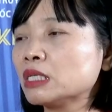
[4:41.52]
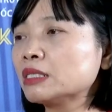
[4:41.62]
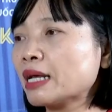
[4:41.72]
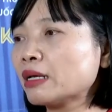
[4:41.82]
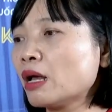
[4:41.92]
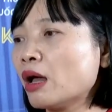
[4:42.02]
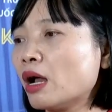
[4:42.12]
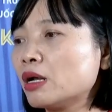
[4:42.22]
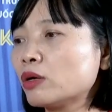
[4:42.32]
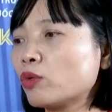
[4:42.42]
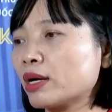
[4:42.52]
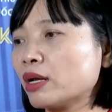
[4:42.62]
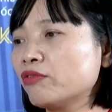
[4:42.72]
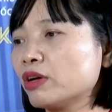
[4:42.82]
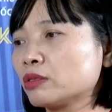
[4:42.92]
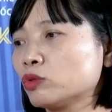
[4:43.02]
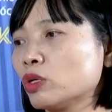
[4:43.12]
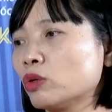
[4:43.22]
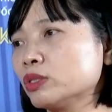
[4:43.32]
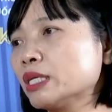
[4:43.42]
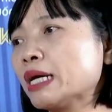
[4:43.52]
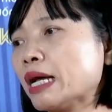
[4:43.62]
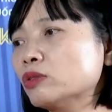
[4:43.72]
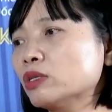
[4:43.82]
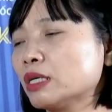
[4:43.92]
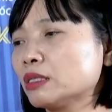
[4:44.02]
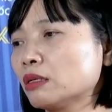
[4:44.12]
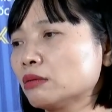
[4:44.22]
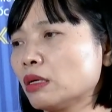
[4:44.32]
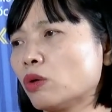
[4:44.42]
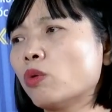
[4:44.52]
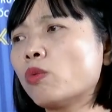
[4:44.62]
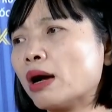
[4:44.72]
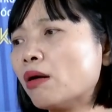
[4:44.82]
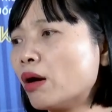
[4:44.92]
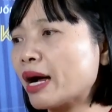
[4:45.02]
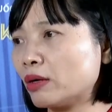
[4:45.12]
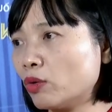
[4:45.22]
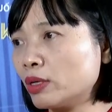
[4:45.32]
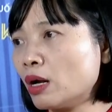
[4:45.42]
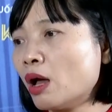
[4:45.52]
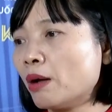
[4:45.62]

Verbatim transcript: chính sách liên quan đến việc chuyển đổi sinh kế cho người dân thì cũng quá khó khăn luôn.